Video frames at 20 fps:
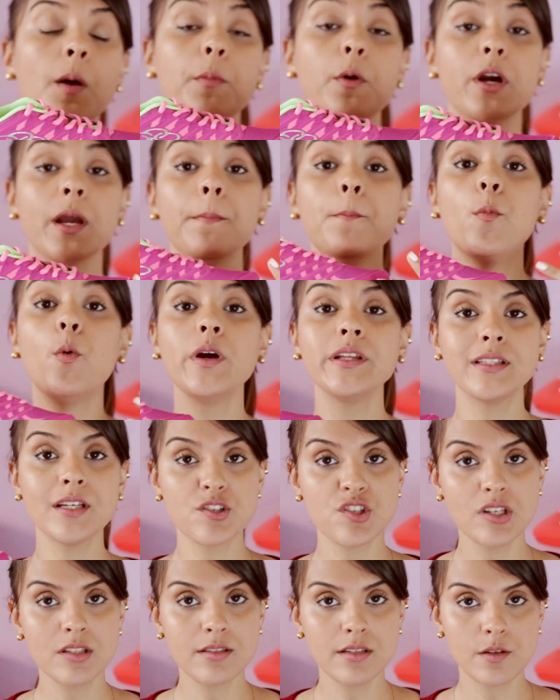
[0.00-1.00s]
Porque muita
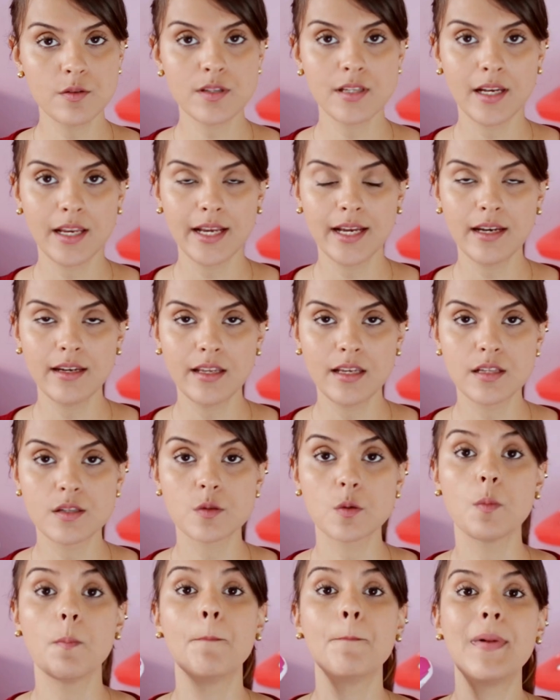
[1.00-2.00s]
gente não se liga
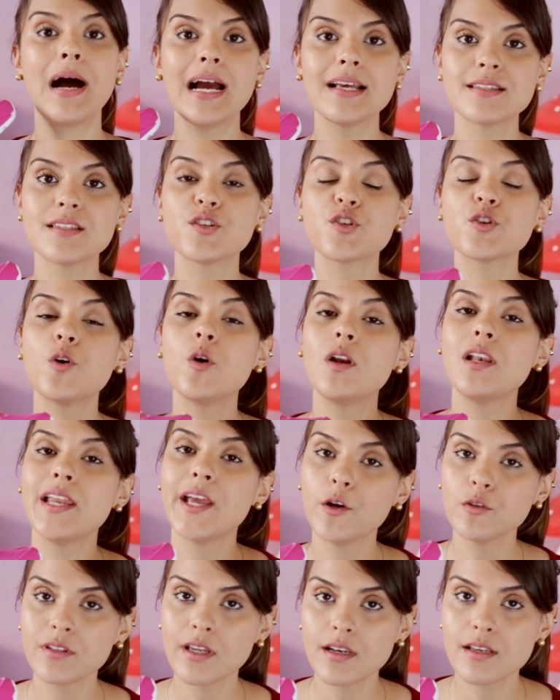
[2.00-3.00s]
nisso, mas
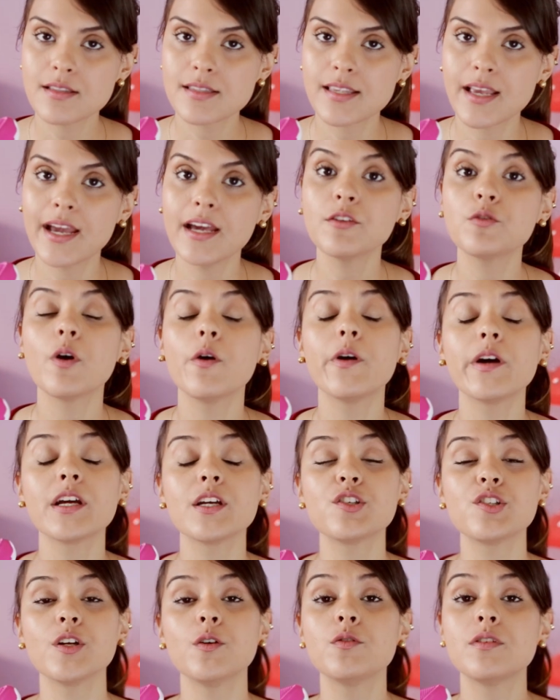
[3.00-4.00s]
escolher o tênis certo é uma
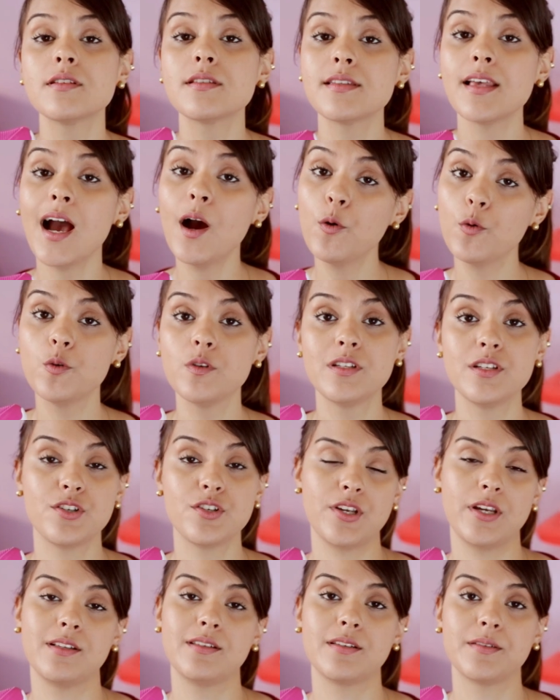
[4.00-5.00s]
questão de saúde,
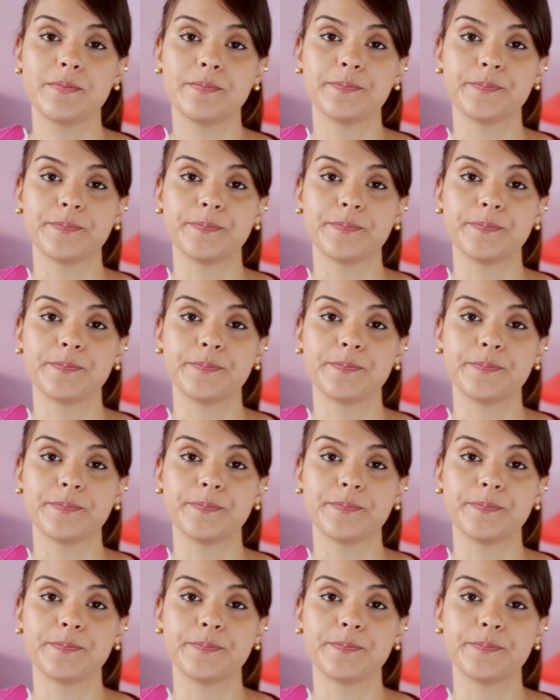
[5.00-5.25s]
gente.